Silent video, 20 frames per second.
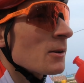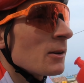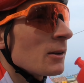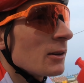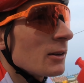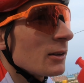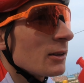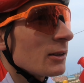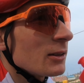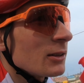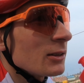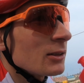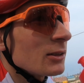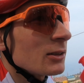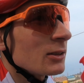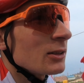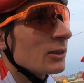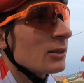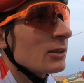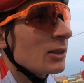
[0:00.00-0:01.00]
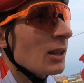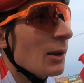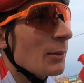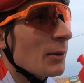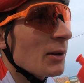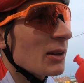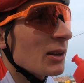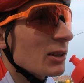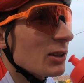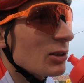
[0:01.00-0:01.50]
E, nie
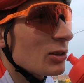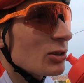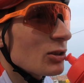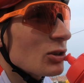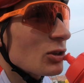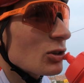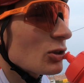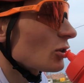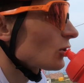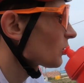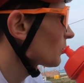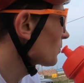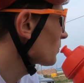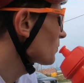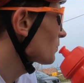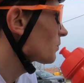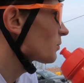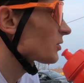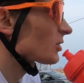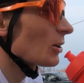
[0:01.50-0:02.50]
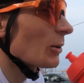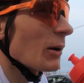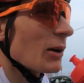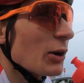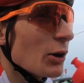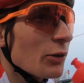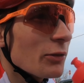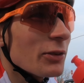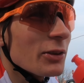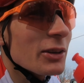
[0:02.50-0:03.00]
ma jakichś
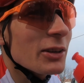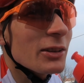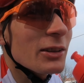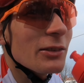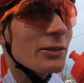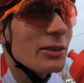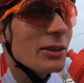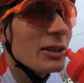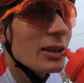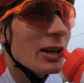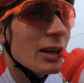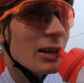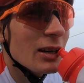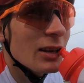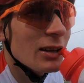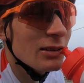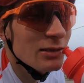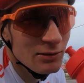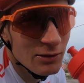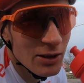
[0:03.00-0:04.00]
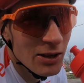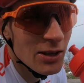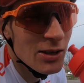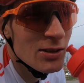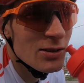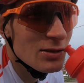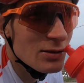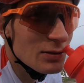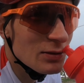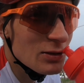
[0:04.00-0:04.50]
przełajowych nawijek,
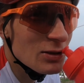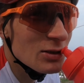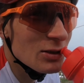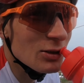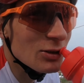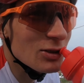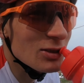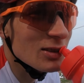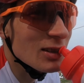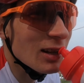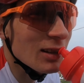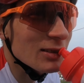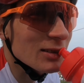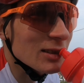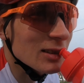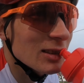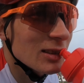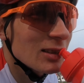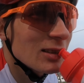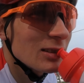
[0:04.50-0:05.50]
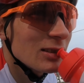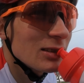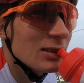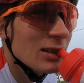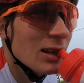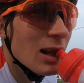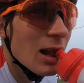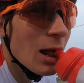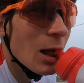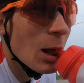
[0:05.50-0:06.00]
więc wszystko się zgadza. Czyli
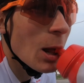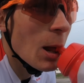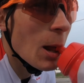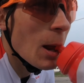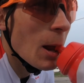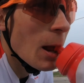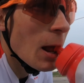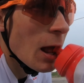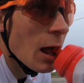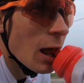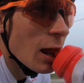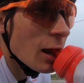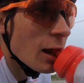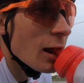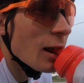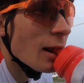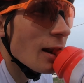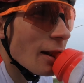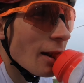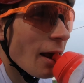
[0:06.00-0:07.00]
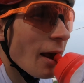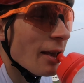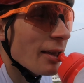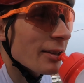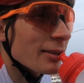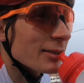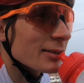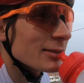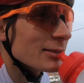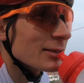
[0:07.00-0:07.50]
czyste kolarstwo górskie. Tak
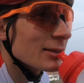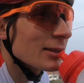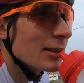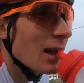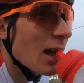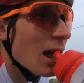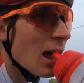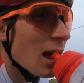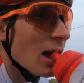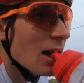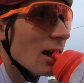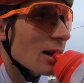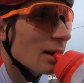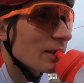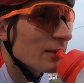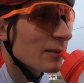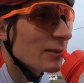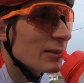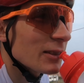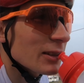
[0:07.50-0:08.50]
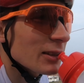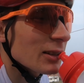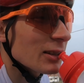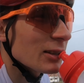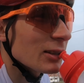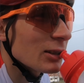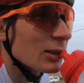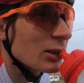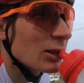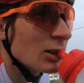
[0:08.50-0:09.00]
jest. W
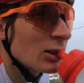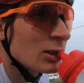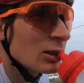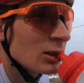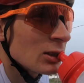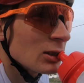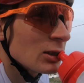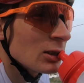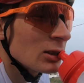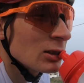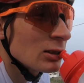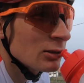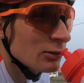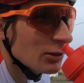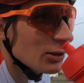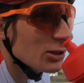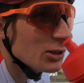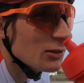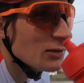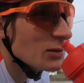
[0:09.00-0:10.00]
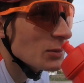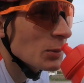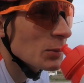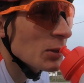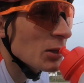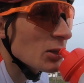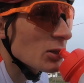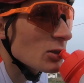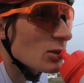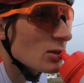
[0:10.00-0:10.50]
takiej Właśnie, jak
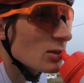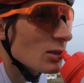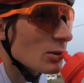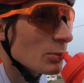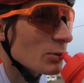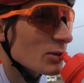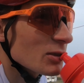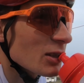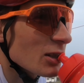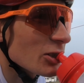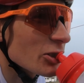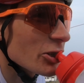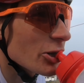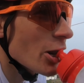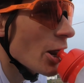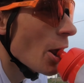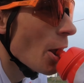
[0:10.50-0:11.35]
wspomniałeś, czystej postaci.